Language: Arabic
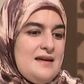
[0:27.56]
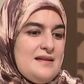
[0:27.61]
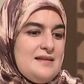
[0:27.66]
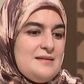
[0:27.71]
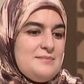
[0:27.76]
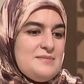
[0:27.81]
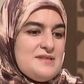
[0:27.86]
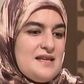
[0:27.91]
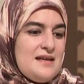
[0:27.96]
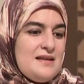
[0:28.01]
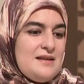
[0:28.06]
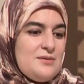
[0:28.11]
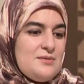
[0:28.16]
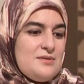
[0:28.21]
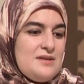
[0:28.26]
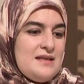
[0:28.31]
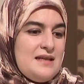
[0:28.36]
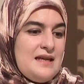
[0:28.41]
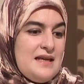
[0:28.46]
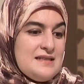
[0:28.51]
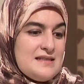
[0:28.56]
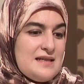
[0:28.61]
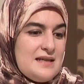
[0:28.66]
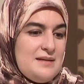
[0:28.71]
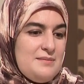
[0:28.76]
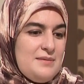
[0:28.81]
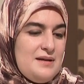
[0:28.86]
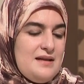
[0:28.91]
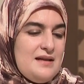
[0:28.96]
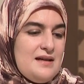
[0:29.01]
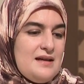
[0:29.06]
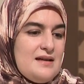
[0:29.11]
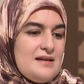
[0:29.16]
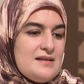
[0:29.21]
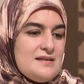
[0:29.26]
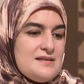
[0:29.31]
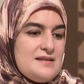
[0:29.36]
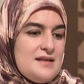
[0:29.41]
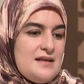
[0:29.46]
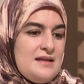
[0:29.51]
هذه المساله اللي كيتكلم
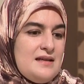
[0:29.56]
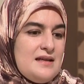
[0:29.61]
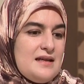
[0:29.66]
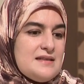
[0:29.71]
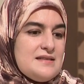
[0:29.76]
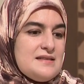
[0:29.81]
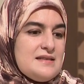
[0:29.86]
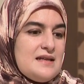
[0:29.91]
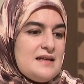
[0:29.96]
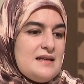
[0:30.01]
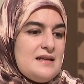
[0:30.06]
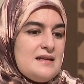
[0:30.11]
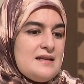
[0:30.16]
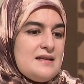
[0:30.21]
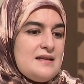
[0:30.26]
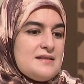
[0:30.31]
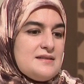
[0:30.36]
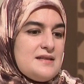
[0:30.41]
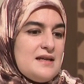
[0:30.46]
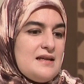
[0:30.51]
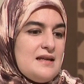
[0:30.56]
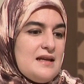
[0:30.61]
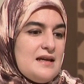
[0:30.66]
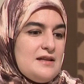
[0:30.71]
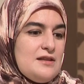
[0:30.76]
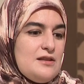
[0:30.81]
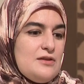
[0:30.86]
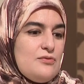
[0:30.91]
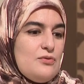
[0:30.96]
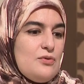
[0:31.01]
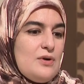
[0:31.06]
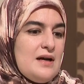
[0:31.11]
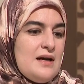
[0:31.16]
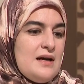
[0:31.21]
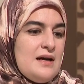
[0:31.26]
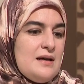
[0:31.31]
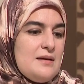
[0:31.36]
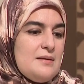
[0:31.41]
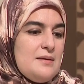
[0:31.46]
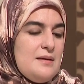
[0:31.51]
عليها السائل كتعلق عند
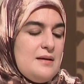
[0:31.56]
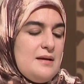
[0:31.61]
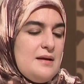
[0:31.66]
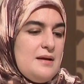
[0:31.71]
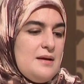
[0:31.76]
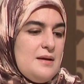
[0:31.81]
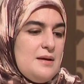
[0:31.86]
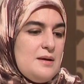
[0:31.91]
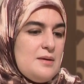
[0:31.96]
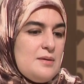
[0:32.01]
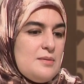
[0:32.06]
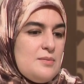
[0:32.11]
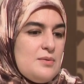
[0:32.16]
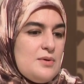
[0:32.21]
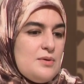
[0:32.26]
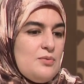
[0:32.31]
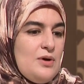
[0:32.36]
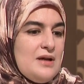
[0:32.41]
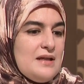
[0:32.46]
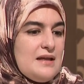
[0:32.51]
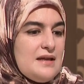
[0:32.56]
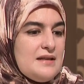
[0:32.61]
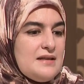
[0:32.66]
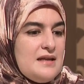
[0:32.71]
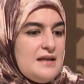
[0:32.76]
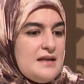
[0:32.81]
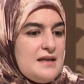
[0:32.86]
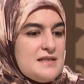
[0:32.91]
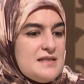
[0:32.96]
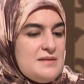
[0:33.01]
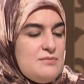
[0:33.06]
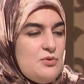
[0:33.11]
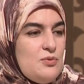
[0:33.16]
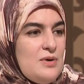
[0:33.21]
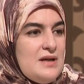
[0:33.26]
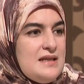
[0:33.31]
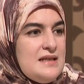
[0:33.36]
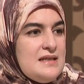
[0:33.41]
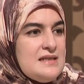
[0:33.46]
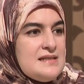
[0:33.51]
الفقهاء بواحد القضيه
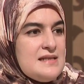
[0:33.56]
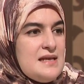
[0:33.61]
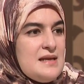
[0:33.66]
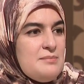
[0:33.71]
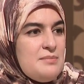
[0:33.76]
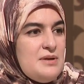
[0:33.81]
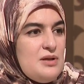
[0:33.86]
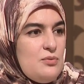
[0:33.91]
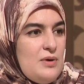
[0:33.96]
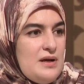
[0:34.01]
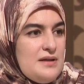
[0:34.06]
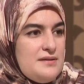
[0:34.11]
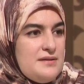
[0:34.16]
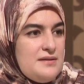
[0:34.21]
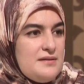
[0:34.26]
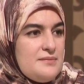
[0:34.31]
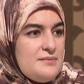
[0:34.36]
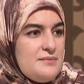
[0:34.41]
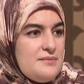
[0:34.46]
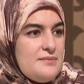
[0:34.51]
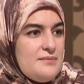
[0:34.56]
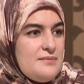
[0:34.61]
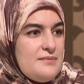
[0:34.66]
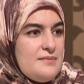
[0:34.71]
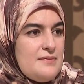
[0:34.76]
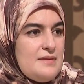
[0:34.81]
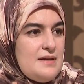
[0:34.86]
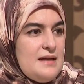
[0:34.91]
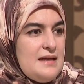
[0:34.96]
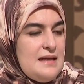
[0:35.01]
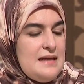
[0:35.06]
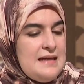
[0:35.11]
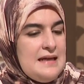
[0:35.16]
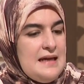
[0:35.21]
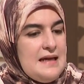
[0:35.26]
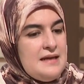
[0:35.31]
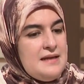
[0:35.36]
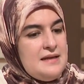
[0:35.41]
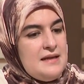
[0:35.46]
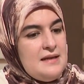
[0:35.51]
كيسميوها الالزام بالوعد
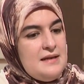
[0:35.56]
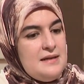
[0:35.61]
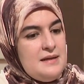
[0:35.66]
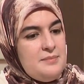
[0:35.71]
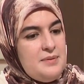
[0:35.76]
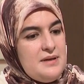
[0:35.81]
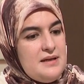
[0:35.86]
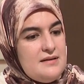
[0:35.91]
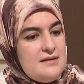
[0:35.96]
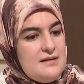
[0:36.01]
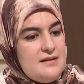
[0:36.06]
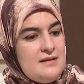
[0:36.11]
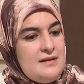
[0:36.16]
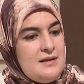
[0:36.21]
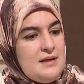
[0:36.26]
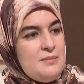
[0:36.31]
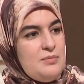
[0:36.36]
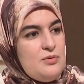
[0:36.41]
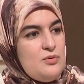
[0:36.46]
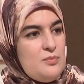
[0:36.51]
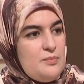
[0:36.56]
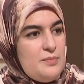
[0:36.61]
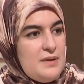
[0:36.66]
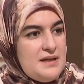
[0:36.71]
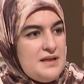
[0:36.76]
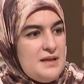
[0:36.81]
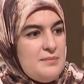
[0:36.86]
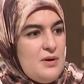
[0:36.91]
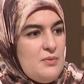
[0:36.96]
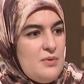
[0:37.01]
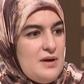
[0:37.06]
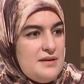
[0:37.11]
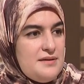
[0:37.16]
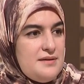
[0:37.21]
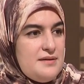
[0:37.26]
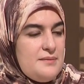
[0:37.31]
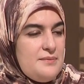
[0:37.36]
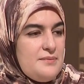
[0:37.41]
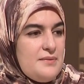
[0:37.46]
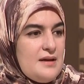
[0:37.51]
لان اللي بين الابن وباه دابا وعد
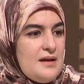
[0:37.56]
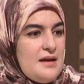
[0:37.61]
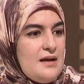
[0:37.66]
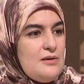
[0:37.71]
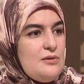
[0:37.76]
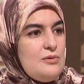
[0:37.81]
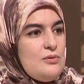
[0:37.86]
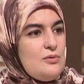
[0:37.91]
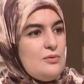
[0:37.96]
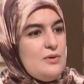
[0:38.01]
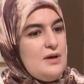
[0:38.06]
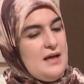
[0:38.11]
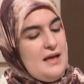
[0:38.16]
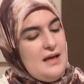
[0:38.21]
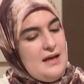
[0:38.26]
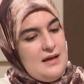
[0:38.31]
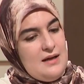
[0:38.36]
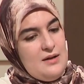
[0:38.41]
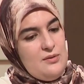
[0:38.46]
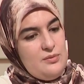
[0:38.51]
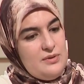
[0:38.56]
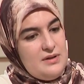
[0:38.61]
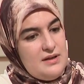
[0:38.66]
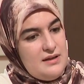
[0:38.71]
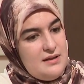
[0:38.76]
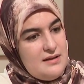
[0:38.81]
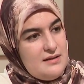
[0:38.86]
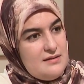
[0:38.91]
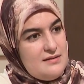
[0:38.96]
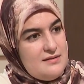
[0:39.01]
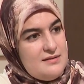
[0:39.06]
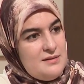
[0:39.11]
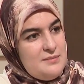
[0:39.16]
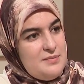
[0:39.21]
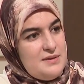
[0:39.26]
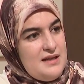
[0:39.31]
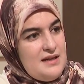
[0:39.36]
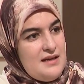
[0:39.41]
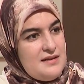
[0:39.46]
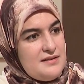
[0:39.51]
قال له عاوني
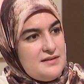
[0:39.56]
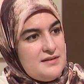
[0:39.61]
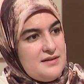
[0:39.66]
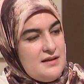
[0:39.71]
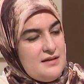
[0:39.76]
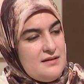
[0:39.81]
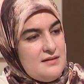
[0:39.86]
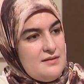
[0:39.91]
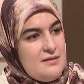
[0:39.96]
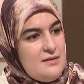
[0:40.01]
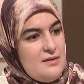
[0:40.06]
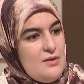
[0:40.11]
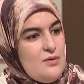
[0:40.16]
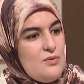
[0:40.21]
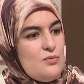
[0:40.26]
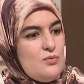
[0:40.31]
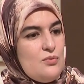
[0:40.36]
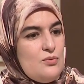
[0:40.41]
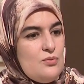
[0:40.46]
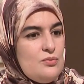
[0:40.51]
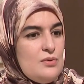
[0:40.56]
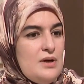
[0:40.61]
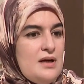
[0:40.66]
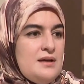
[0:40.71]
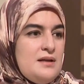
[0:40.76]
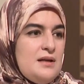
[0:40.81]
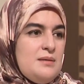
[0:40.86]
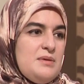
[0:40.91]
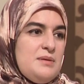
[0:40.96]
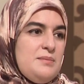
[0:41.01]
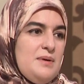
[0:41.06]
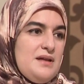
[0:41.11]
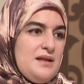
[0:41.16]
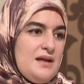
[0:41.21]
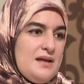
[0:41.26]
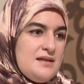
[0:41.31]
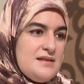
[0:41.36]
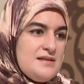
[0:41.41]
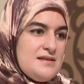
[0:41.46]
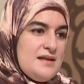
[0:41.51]
نبني هذا الدار وانا من
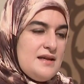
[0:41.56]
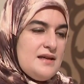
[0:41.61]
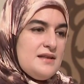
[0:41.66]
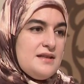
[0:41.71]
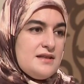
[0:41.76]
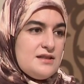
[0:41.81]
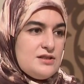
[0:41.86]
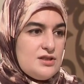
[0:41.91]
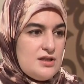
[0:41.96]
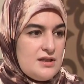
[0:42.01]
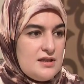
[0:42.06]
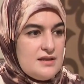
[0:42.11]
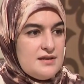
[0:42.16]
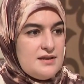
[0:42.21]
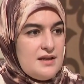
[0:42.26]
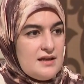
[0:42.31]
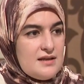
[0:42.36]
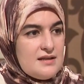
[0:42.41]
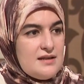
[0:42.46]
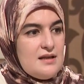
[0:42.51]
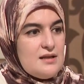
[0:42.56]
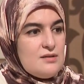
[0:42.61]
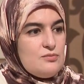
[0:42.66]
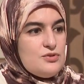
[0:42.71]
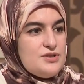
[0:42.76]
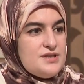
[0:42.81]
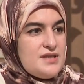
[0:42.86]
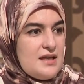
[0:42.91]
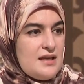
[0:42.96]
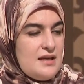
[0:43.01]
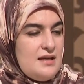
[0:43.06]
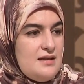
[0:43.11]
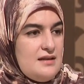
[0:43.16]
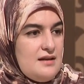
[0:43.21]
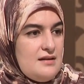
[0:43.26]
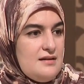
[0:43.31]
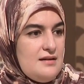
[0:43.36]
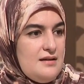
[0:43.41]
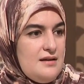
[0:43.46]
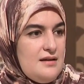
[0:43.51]
بعد غادي نساعدك تشري الدار ديالك
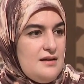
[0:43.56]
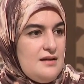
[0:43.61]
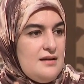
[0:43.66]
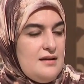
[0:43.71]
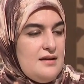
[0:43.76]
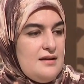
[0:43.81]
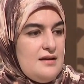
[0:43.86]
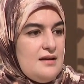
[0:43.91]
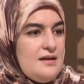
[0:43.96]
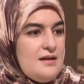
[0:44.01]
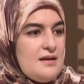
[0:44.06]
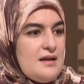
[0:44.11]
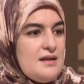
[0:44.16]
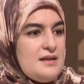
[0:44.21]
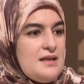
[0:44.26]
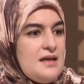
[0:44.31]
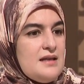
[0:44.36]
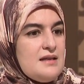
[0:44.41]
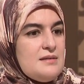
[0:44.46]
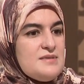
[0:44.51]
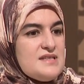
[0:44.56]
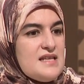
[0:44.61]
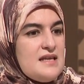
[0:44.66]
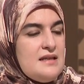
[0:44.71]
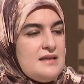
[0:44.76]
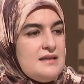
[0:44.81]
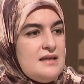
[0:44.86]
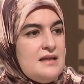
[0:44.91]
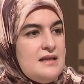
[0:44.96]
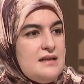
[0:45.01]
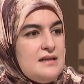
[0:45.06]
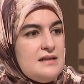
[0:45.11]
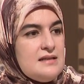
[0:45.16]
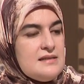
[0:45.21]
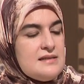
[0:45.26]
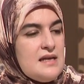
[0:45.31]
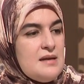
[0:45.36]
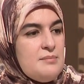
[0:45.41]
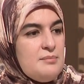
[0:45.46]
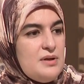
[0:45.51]
مستقله هكذا هذه المساله ديال
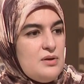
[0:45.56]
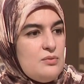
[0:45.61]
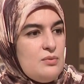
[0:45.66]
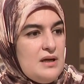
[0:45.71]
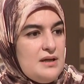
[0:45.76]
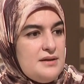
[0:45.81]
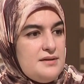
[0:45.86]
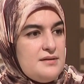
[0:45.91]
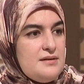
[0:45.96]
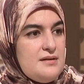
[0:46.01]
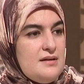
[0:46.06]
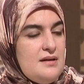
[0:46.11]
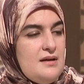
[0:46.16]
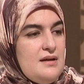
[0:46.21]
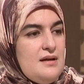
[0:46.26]
الالزام بالوعد